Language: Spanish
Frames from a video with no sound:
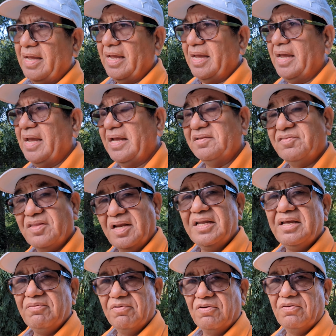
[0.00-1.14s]
Eh, este
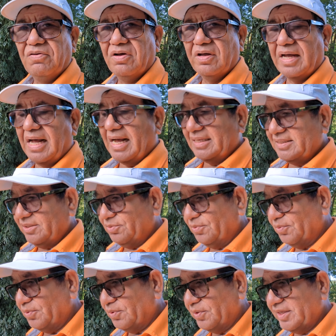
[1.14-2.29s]
libro ha sido
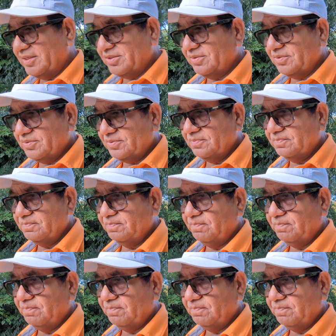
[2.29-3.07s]
uno de esos.